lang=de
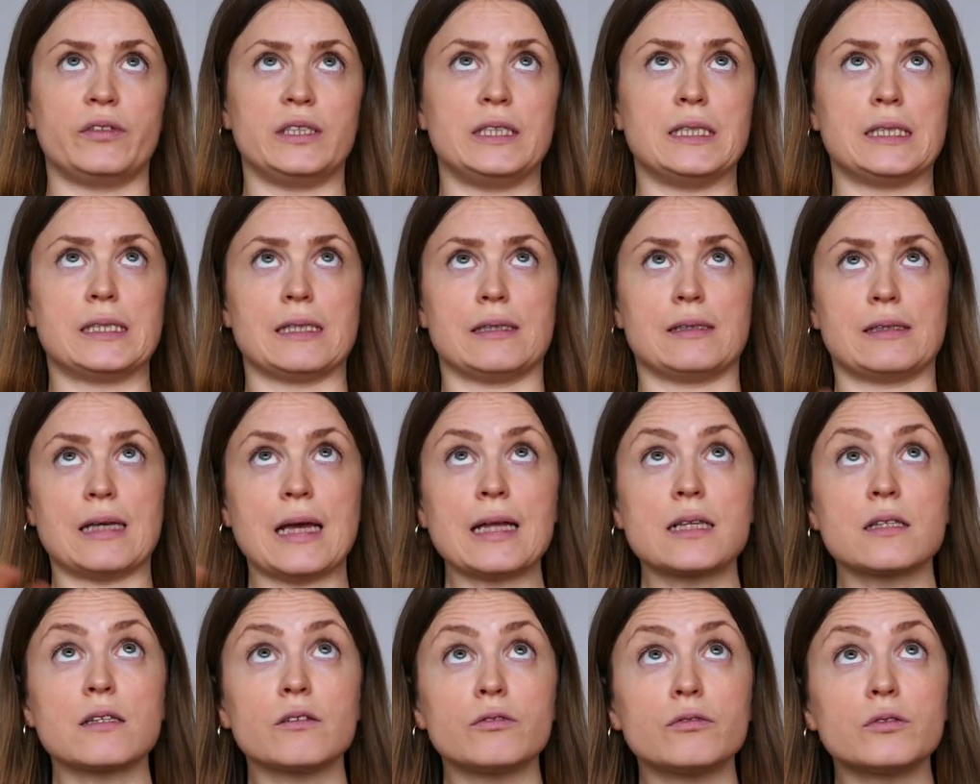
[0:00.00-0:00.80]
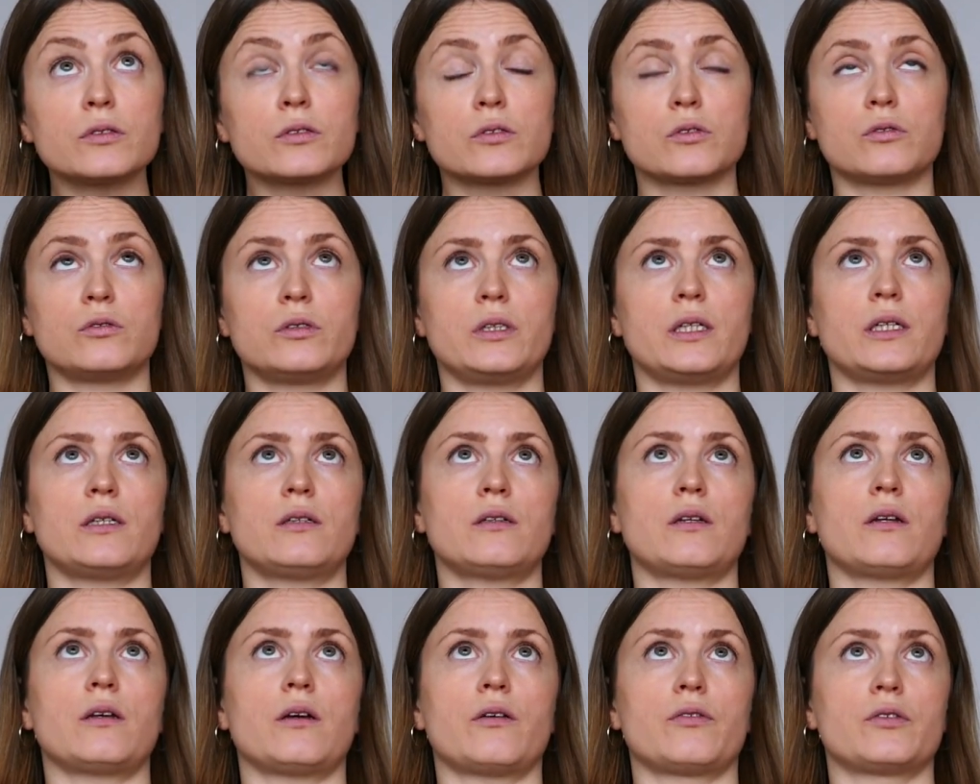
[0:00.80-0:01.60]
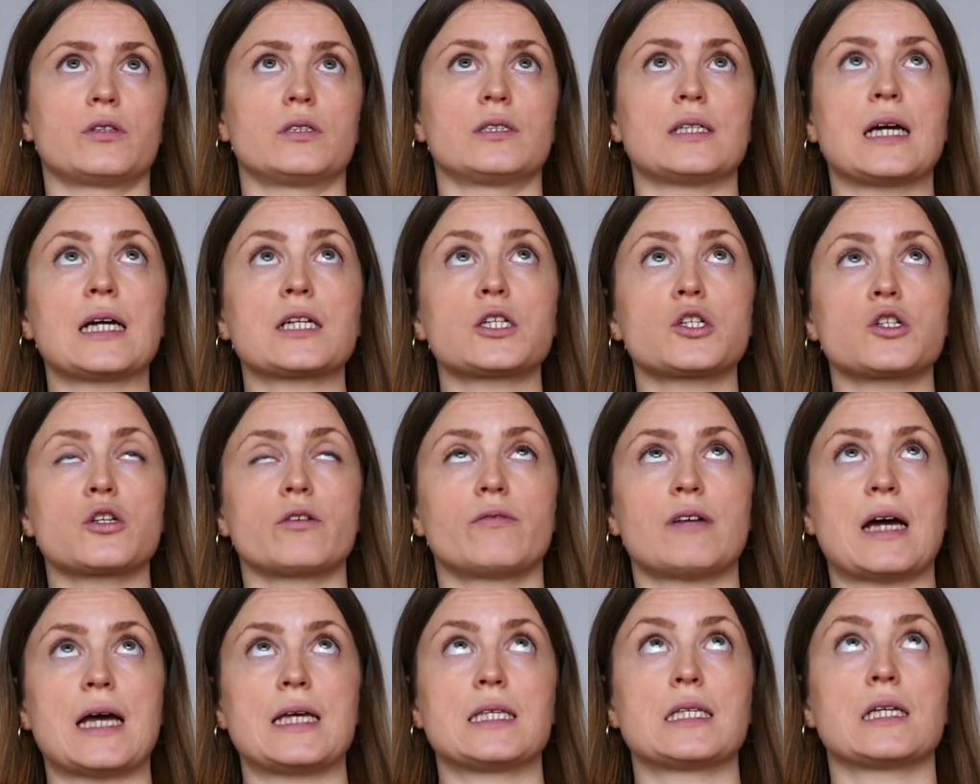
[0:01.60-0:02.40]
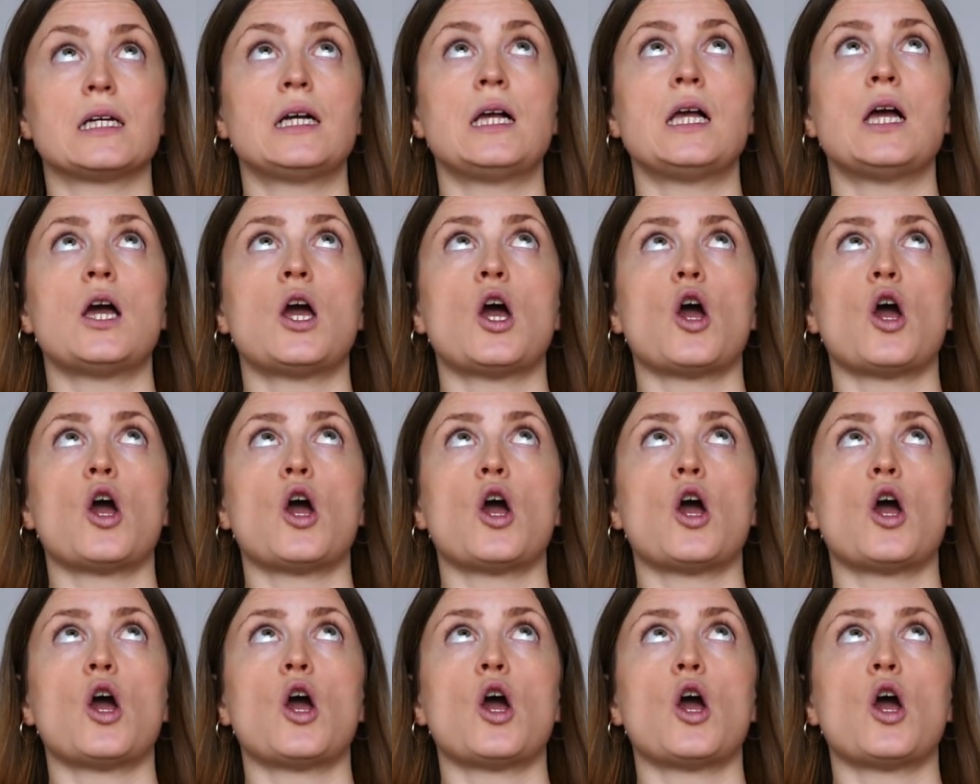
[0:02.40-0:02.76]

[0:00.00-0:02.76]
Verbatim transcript: wie diese Sätze funktionieren, auf syntaktische Weise.